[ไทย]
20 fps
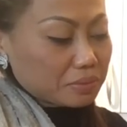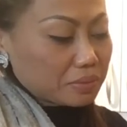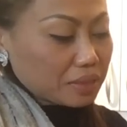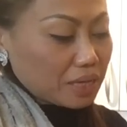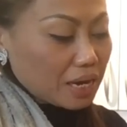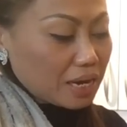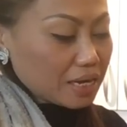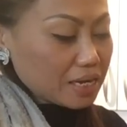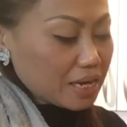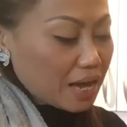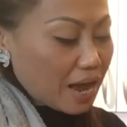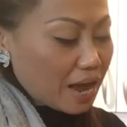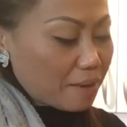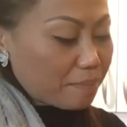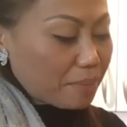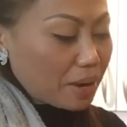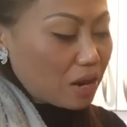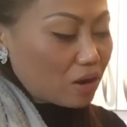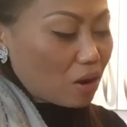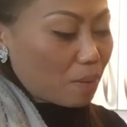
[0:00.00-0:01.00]
ใส่กระชาย
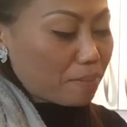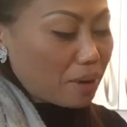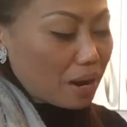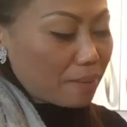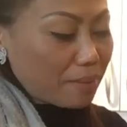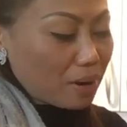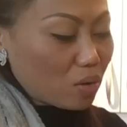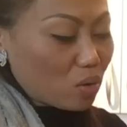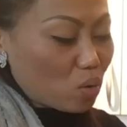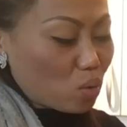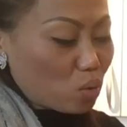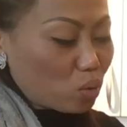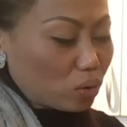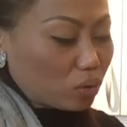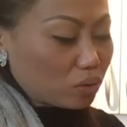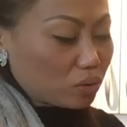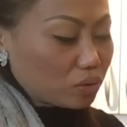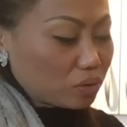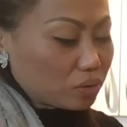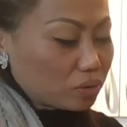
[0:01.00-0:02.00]
ไปแล้วก็ใบมะกรูด
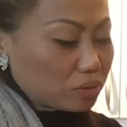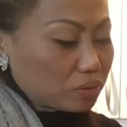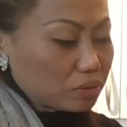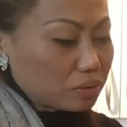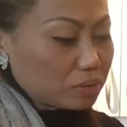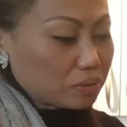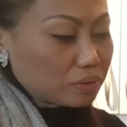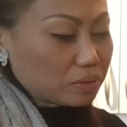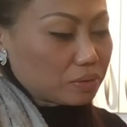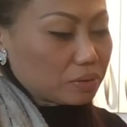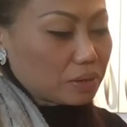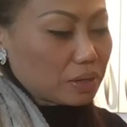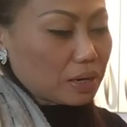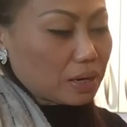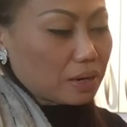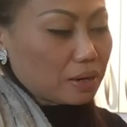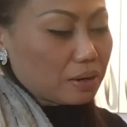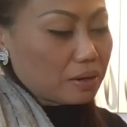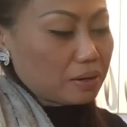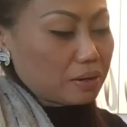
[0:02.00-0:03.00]
อ่า
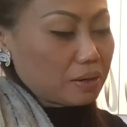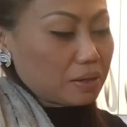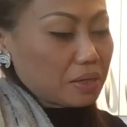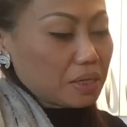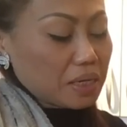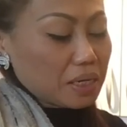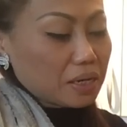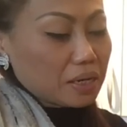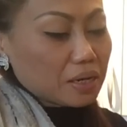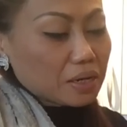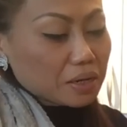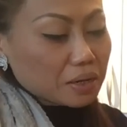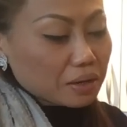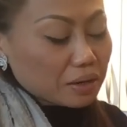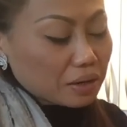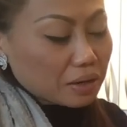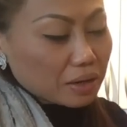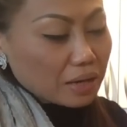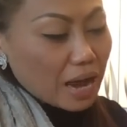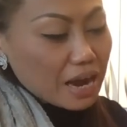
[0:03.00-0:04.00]

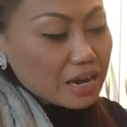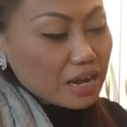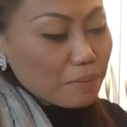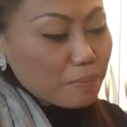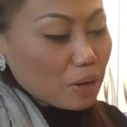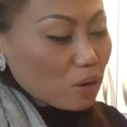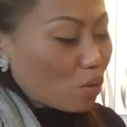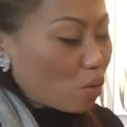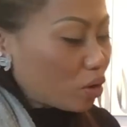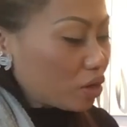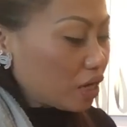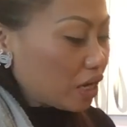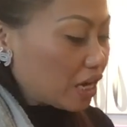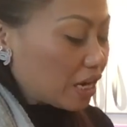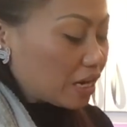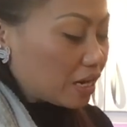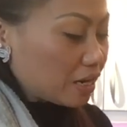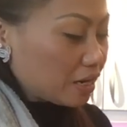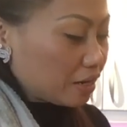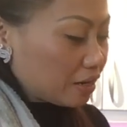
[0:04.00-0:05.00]
ย่ายนี้เป็นคน
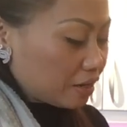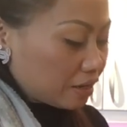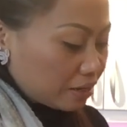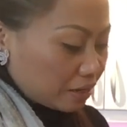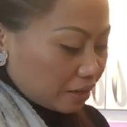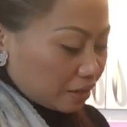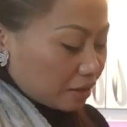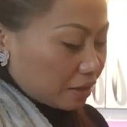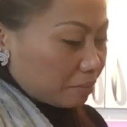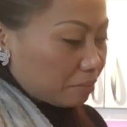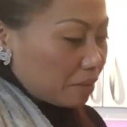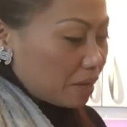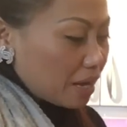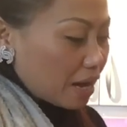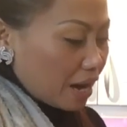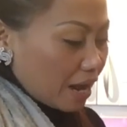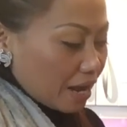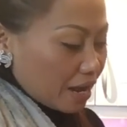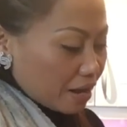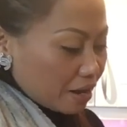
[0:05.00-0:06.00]
กิน มี
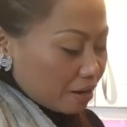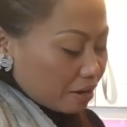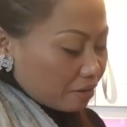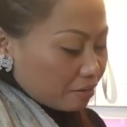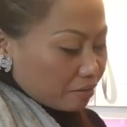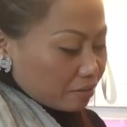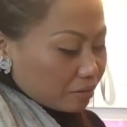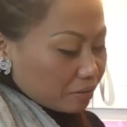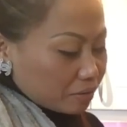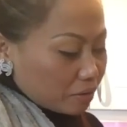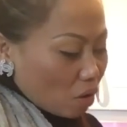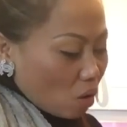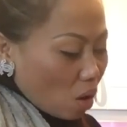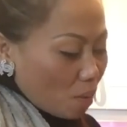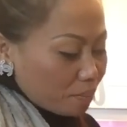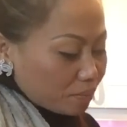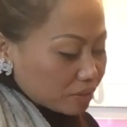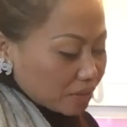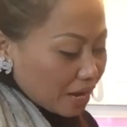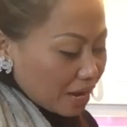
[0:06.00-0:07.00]
อะไรอ่
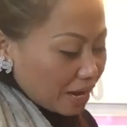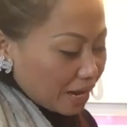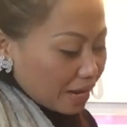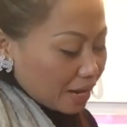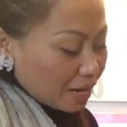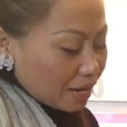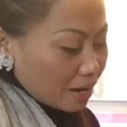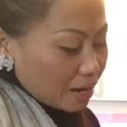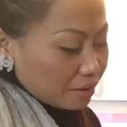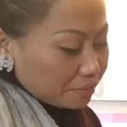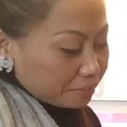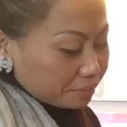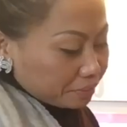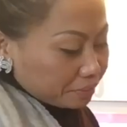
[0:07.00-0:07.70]
อมใส่อะไรคะ